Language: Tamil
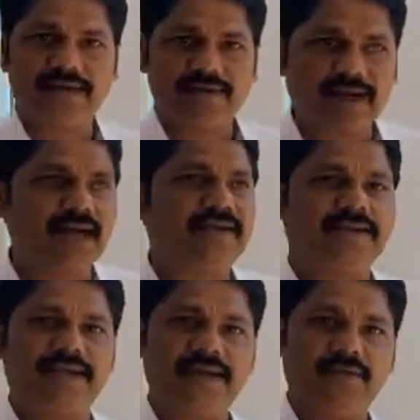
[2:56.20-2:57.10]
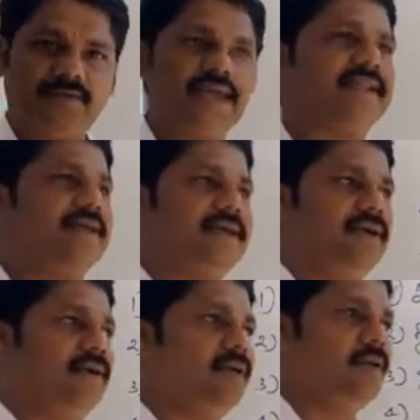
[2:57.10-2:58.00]
வரலாற்றிலே வேதங்கள்
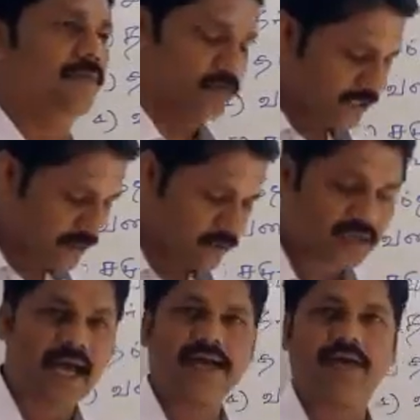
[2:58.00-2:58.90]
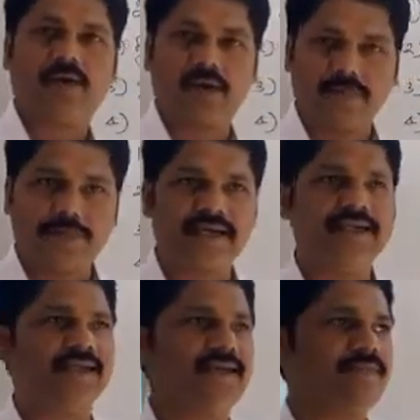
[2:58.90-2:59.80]
முதல் நூல்களாக
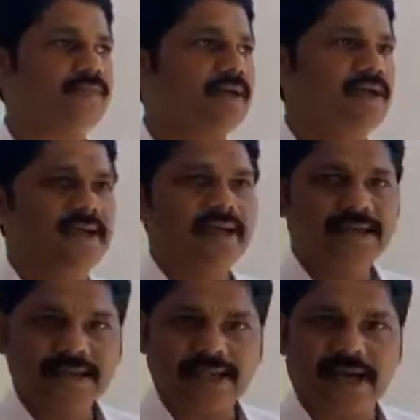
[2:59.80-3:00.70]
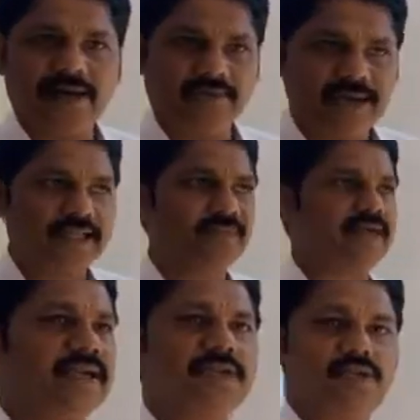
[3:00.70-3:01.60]
கொல்லப்படுகின்றன இந்த வேதம்
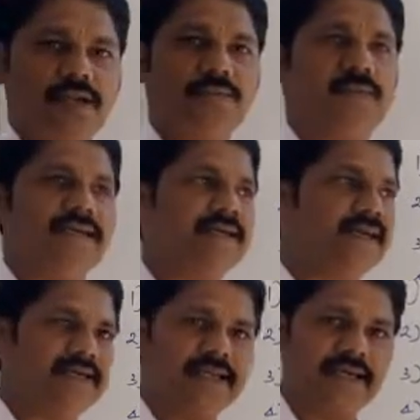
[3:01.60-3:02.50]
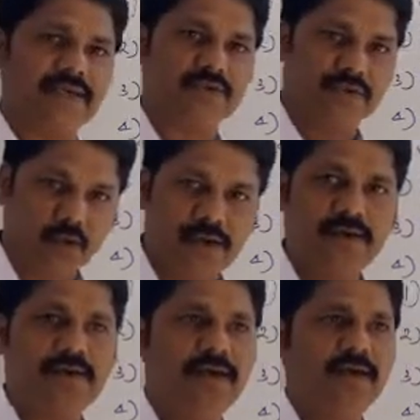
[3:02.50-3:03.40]
என்ற சொல்லப்படுகின்ற இந்த சொல்
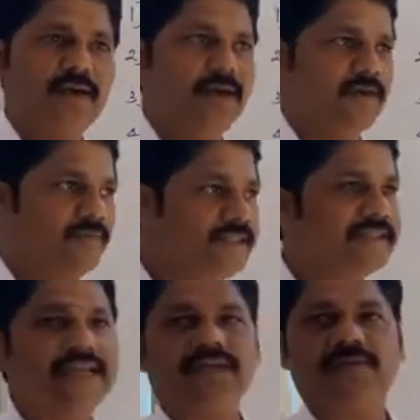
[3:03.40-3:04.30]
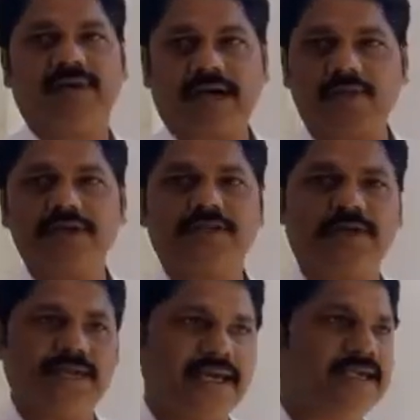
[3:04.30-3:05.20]
வித்தென்னும் வடமொழி
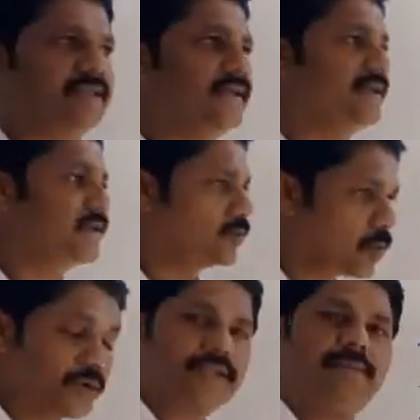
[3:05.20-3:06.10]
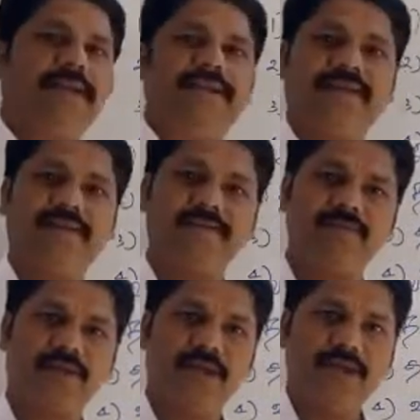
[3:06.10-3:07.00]
சொல்லிலிருந்து தோற்றம் பெற்றது
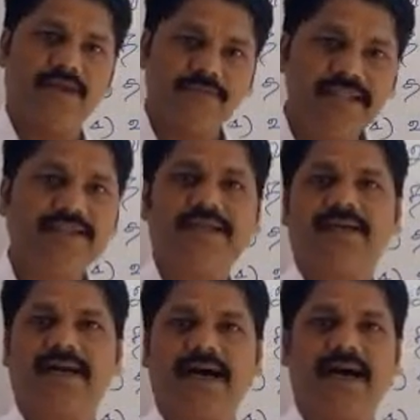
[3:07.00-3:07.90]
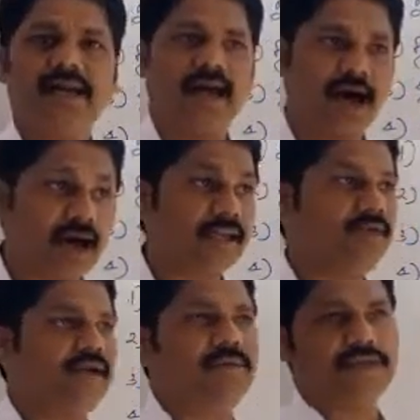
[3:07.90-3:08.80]
வித்தென்றால் அறிவு
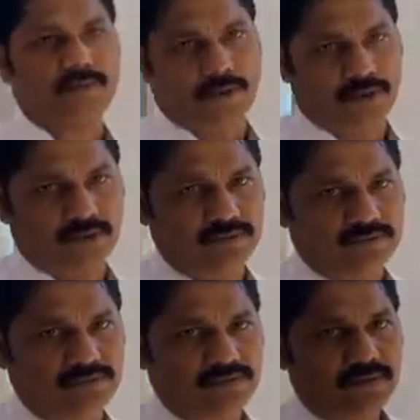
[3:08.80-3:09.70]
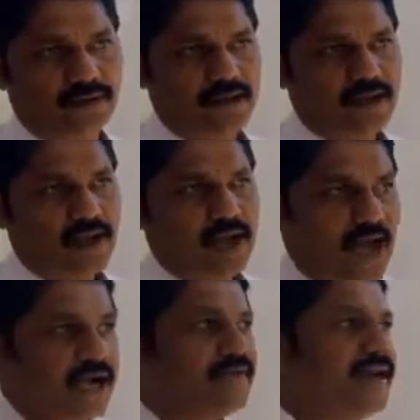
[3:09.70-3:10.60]
என்பது பொருள்
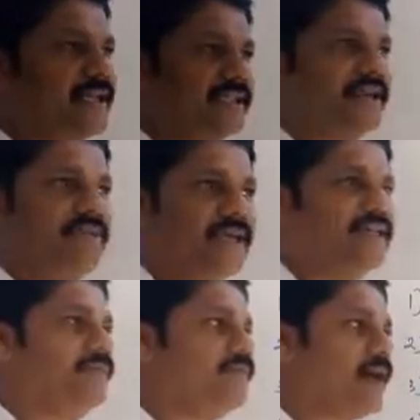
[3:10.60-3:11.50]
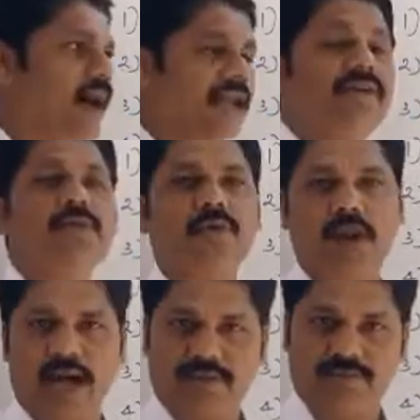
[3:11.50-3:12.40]
ஆகவே இந்த வேதம் அறிவு
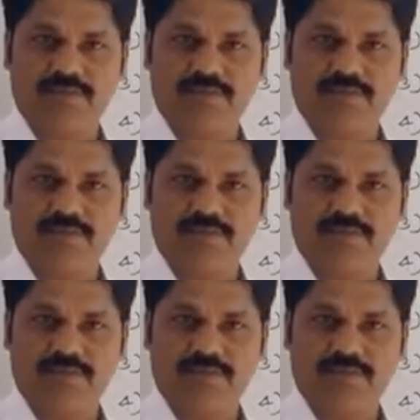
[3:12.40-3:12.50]
நூலாகும்